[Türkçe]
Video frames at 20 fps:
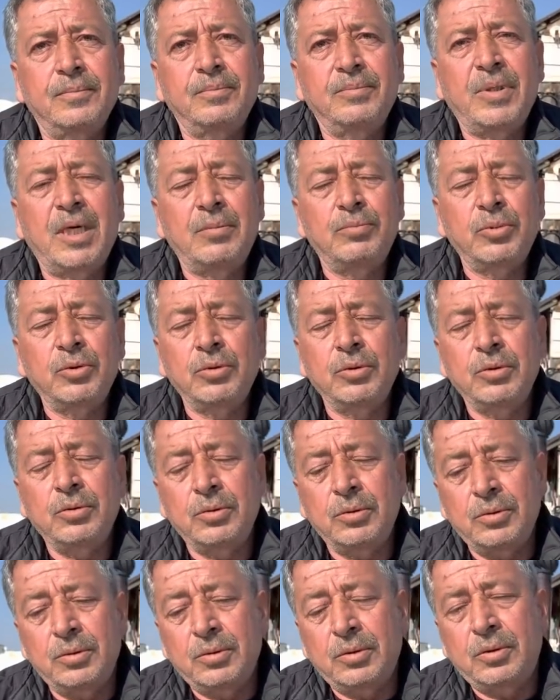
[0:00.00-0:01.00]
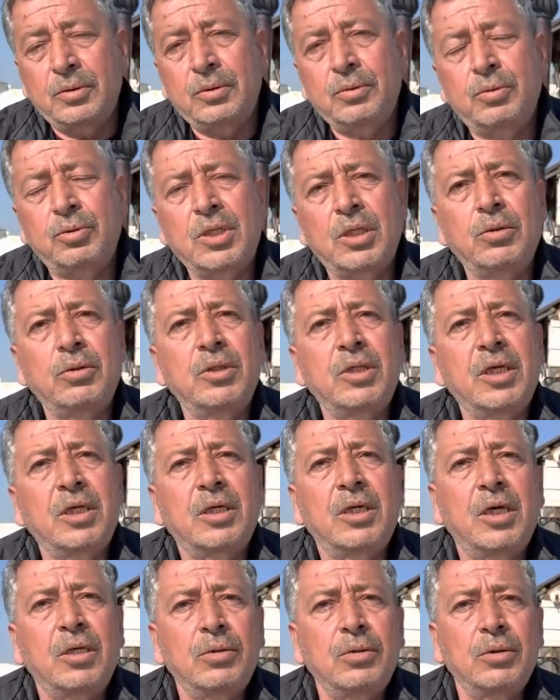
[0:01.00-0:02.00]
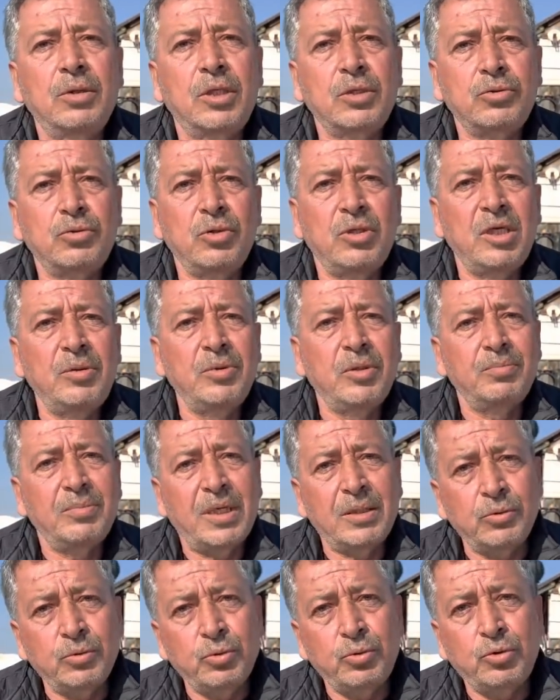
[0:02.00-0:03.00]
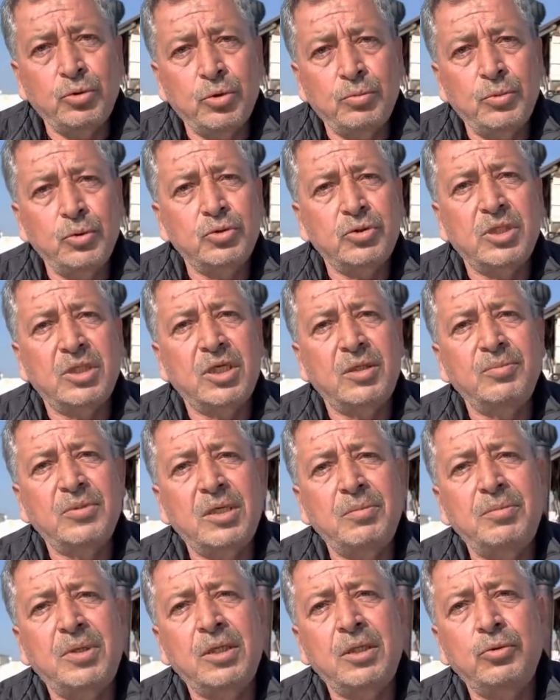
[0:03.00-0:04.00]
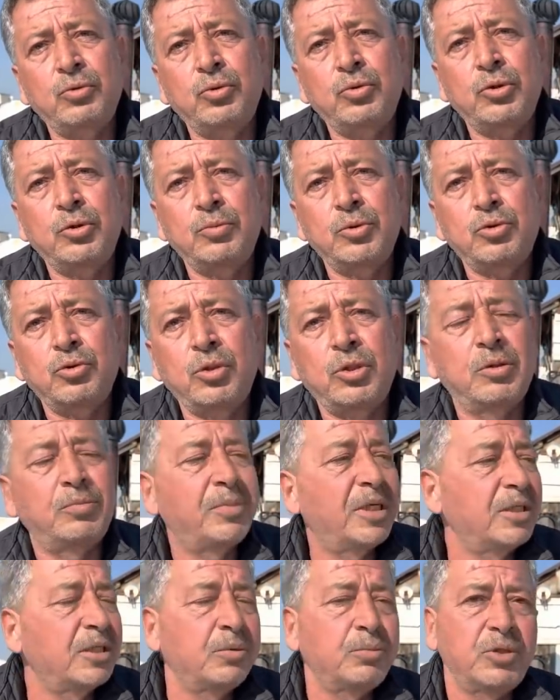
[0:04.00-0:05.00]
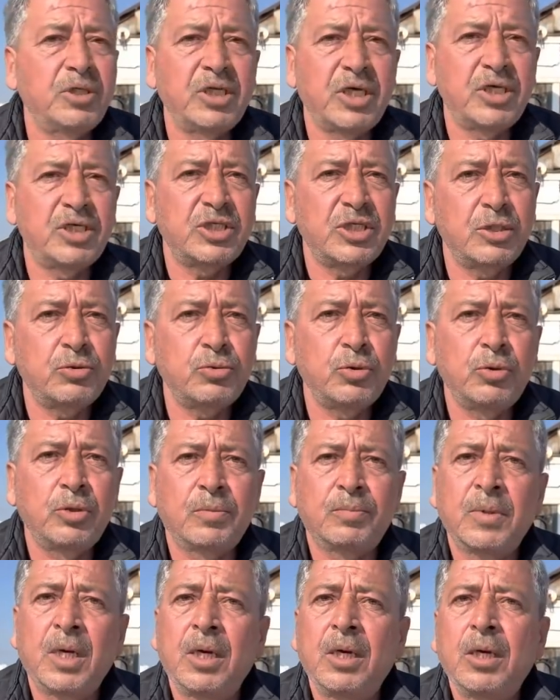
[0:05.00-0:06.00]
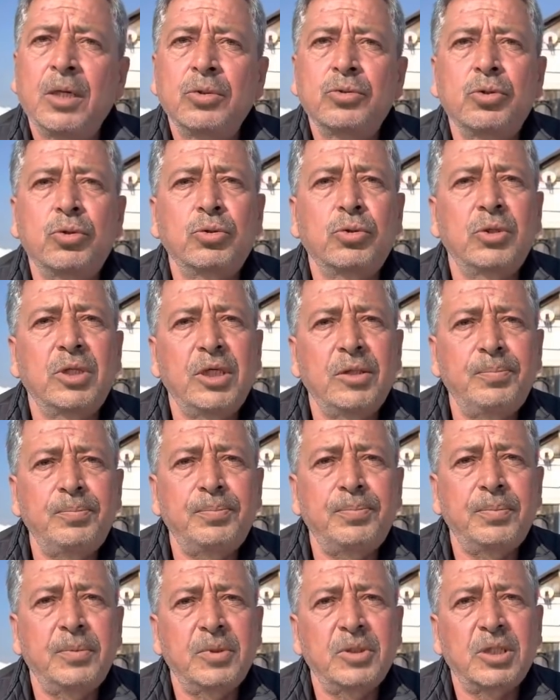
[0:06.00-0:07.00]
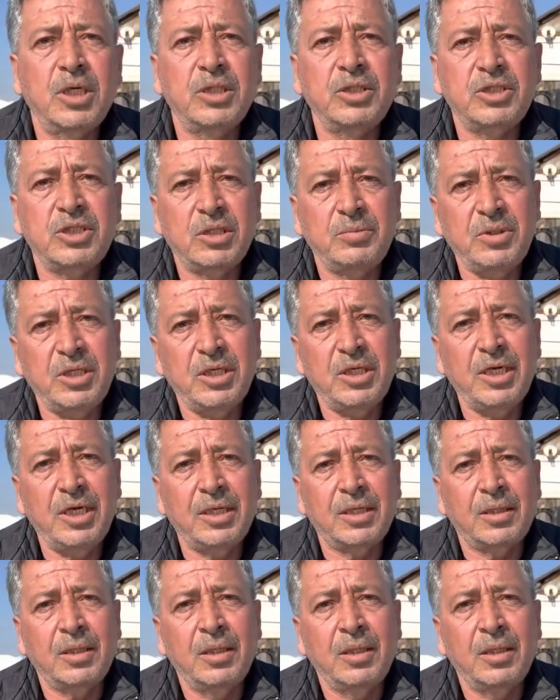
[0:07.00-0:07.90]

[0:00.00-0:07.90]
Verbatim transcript: Ben bunu kural olarak, kanun olarak söylemiyorum. Ben duyduğumu, ustalarımdan bana duyduğumu söylüyorum. Ben de bunu gençliğe söylüyorum. Sorgulayıp tartışabilirler